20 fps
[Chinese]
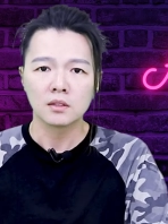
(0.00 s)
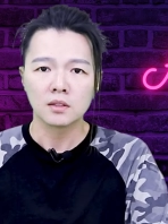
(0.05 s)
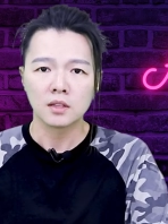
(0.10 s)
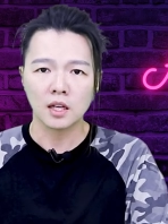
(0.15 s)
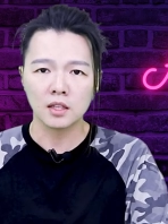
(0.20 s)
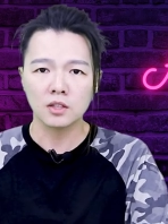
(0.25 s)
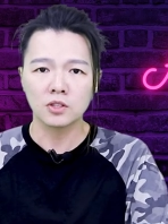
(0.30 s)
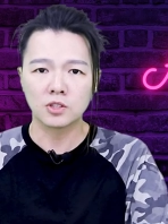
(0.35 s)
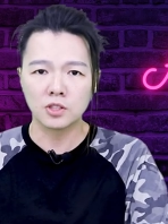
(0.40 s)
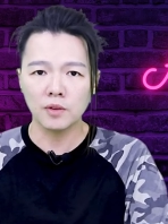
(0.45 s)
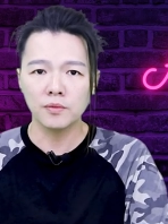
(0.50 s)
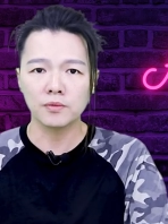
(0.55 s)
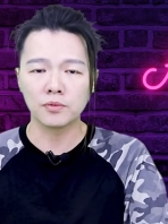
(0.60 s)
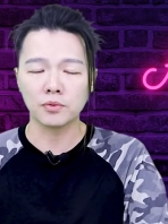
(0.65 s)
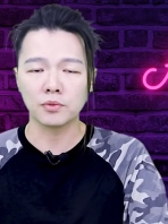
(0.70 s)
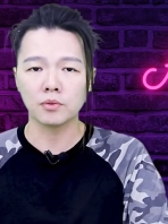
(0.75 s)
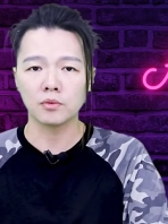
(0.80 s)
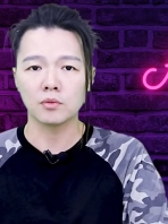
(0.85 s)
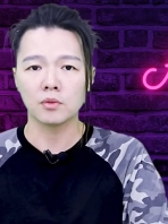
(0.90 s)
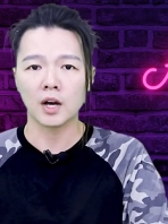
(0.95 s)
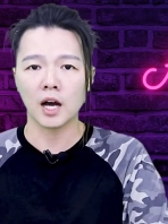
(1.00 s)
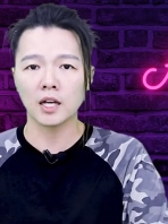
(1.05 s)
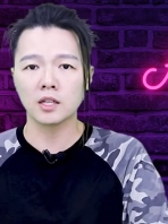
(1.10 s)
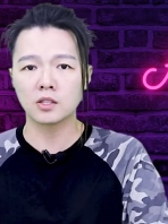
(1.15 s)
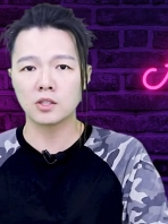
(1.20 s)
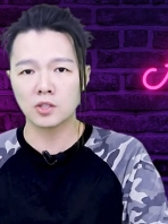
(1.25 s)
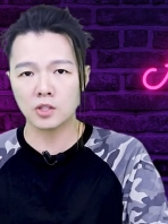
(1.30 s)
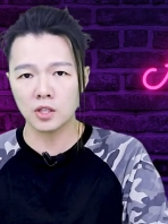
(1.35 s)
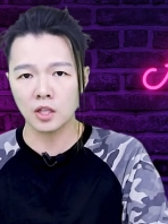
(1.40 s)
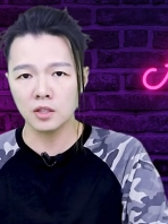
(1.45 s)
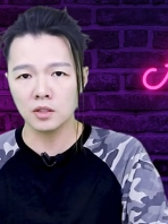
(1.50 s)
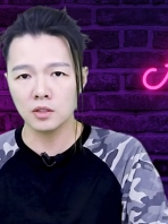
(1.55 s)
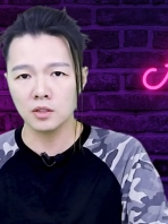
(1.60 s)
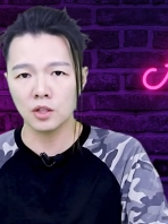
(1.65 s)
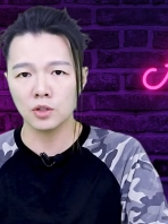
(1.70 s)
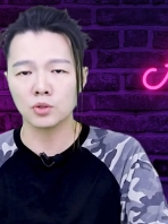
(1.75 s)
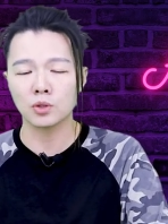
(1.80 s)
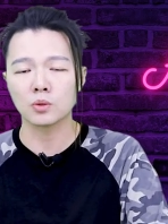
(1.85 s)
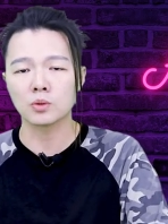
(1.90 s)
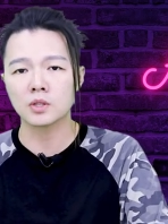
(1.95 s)
他的政府还真
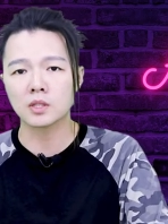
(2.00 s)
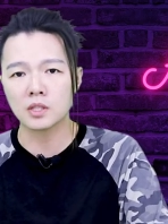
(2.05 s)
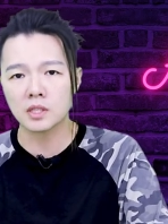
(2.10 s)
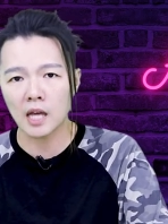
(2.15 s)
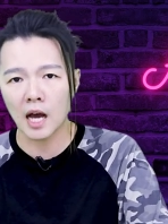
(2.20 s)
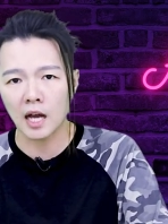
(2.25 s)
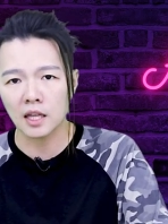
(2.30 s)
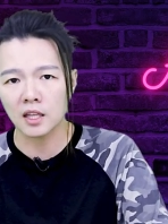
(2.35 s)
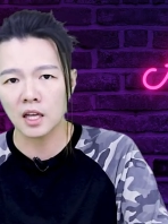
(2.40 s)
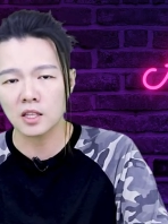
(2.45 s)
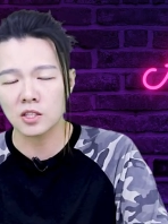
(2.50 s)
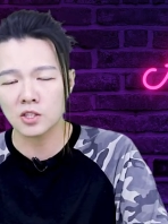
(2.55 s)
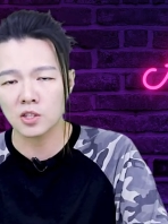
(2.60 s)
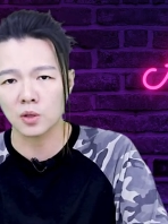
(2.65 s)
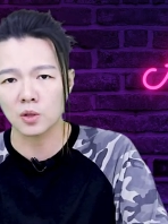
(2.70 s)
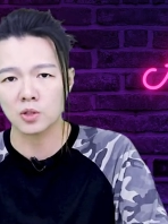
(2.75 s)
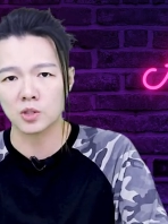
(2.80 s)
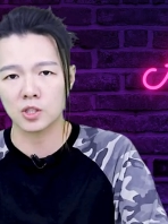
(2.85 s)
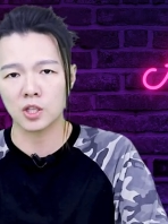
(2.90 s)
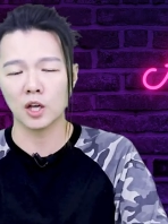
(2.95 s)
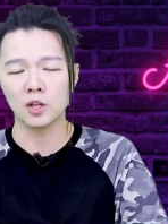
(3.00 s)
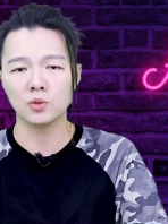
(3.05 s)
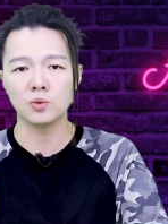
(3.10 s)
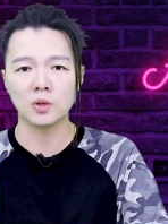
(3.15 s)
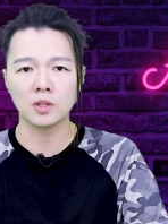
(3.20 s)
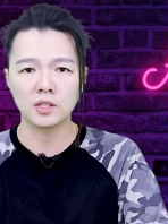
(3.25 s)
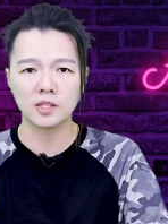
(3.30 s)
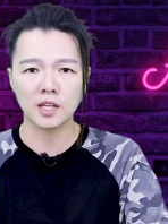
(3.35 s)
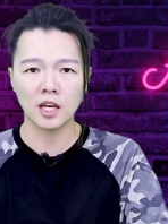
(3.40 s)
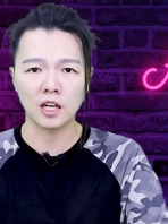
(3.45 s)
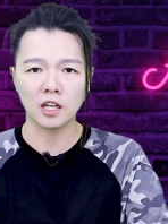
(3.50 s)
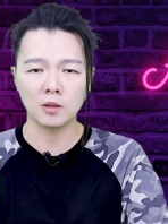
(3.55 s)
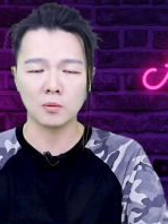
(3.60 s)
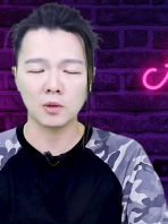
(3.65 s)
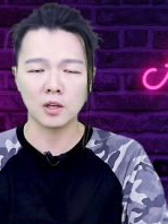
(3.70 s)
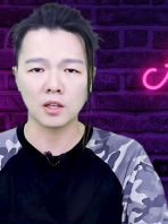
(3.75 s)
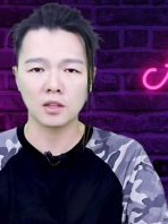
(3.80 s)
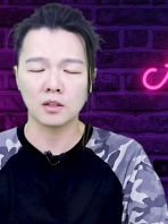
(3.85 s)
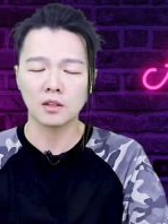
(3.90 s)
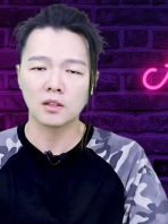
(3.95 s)
的有撒旦教的成员在里
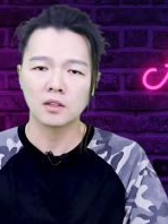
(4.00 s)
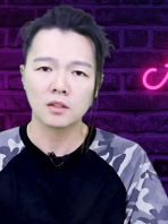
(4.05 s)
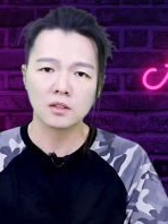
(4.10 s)
面，